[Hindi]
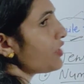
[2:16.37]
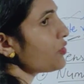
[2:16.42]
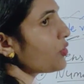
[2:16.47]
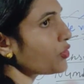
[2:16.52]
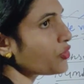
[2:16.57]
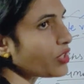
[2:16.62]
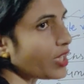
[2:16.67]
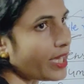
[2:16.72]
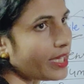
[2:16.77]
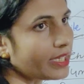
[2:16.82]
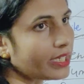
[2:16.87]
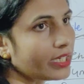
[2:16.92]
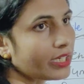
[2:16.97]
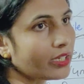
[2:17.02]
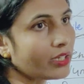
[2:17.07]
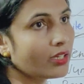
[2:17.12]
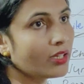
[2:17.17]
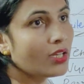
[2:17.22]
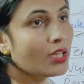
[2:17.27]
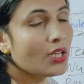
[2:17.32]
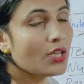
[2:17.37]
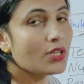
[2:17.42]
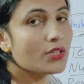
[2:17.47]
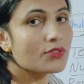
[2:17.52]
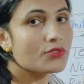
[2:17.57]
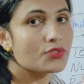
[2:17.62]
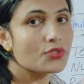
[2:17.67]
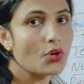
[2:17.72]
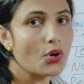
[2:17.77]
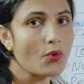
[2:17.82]
चेंज हो जाएगी
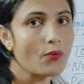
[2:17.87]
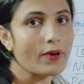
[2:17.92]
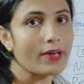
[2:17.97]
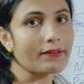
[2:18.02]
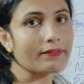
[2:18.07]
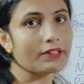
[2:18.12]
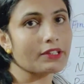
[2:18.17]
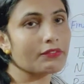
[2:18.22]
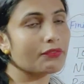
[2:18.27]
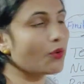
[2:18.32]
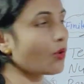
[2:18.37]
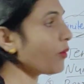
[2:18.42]
जो वर्ग की